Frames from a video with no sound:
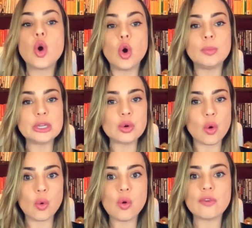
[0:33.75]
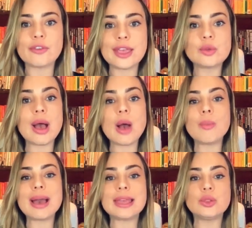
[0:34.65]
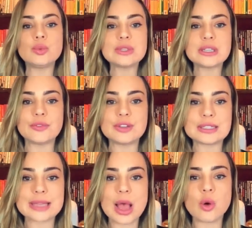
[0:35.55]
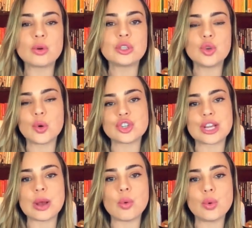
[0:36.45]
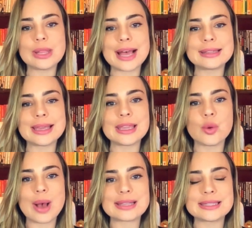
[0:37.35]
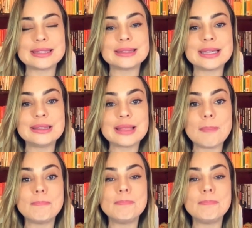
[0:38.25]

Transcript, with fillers: obrigou o governo a uma renúncia fiscal que hoje é calculada em quase 30